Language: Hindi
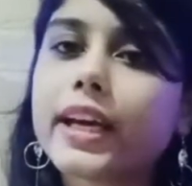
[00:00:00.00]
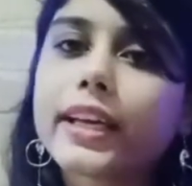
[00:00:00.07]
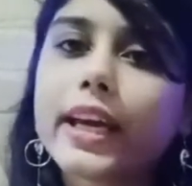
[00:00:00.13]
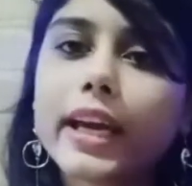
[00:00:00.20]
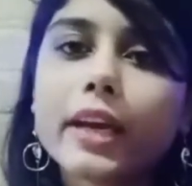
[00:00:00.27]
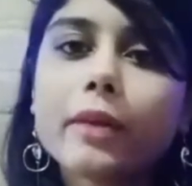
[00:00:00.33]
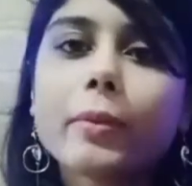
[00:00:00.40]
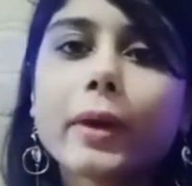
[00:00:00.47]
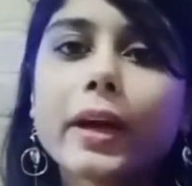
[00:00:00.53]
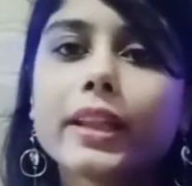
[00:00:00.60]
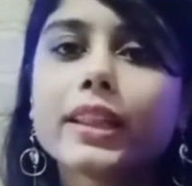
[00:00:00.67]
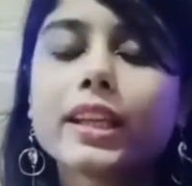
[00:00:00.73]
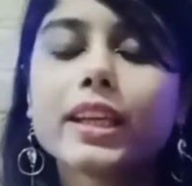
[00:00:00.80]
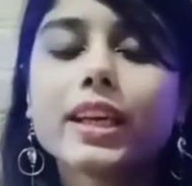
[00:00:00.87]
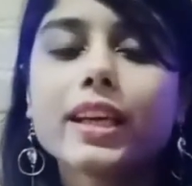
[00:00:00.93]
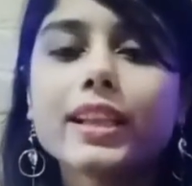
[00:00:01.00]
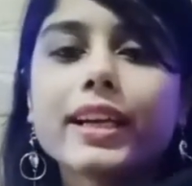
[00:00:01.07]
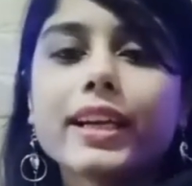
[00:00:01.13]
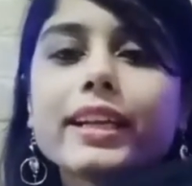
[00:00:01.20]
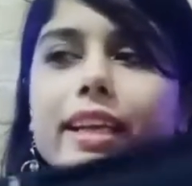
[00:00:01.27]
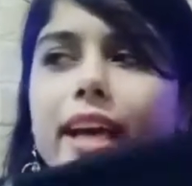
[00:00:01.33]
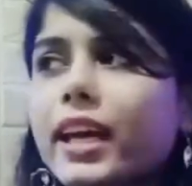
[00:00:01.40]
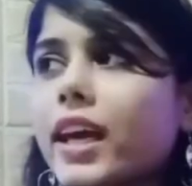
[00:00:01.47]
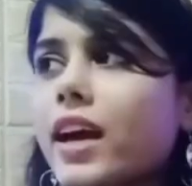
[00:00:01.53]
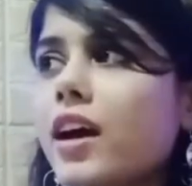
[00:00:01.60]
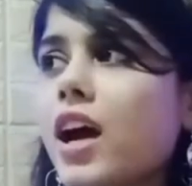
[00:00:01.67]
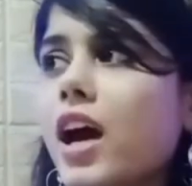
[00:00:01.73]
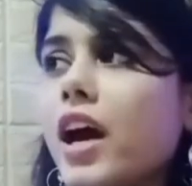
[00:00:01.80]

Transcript: यही पहनती हैं लड़कियां क्या